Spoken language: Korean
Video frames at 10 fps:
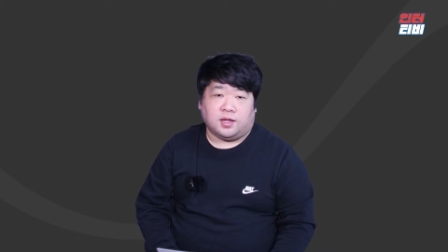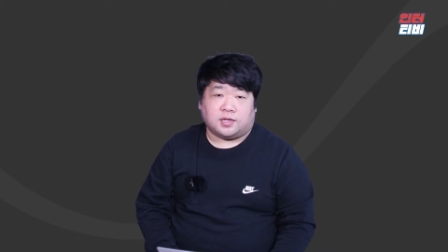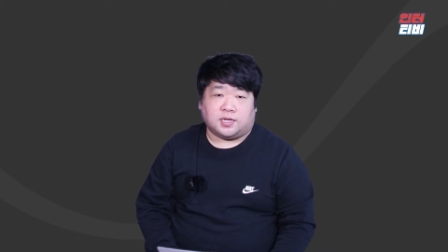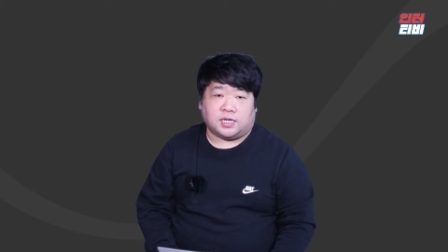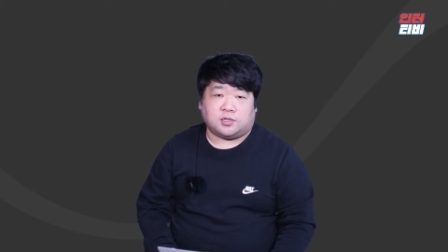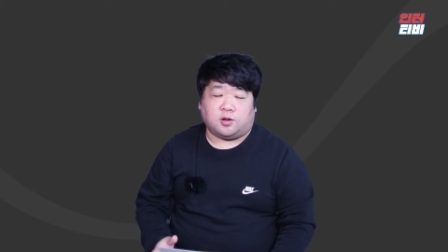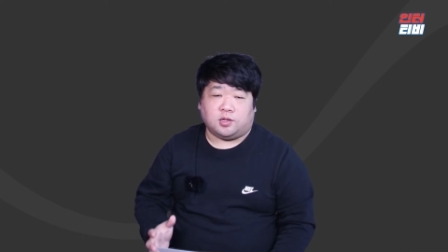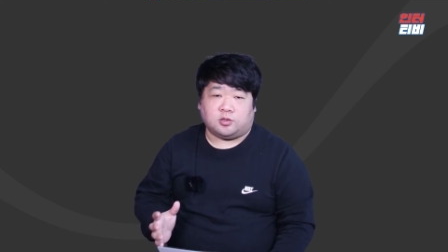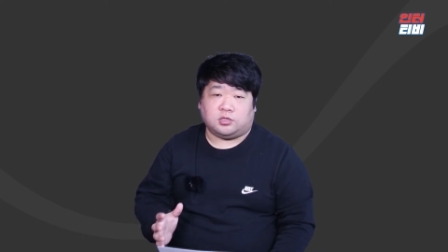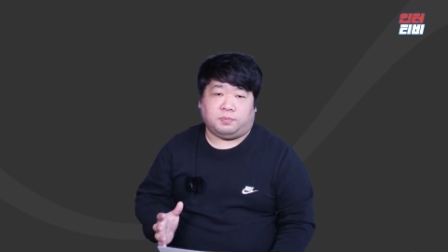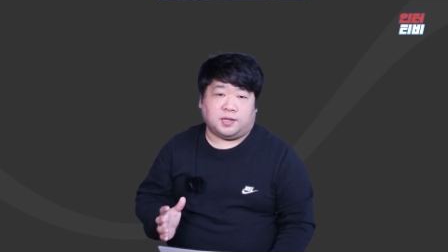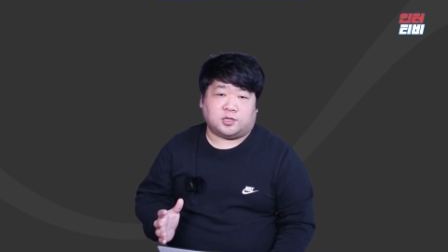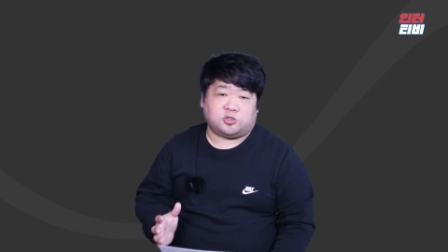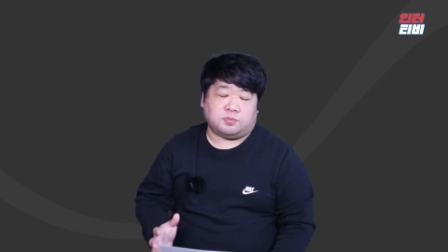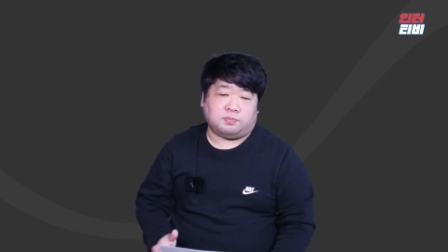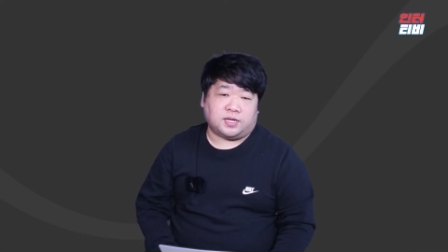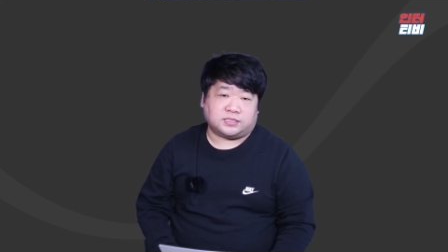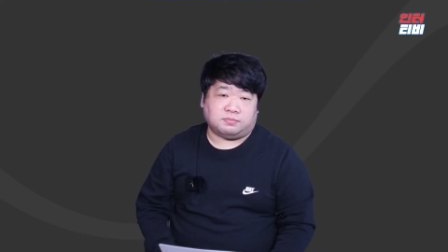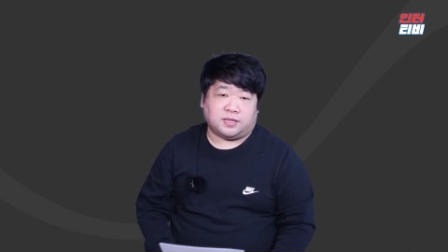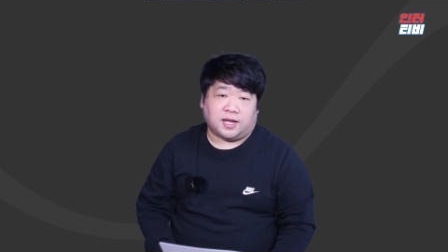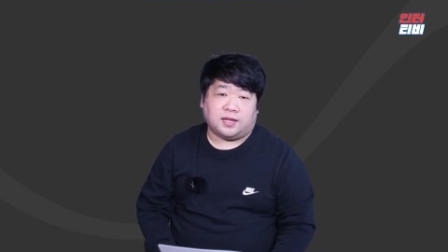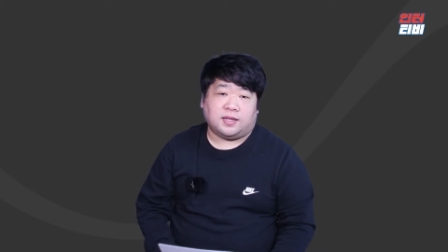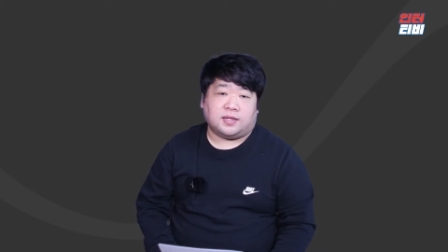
그래서 인터TV가 준비했습니다.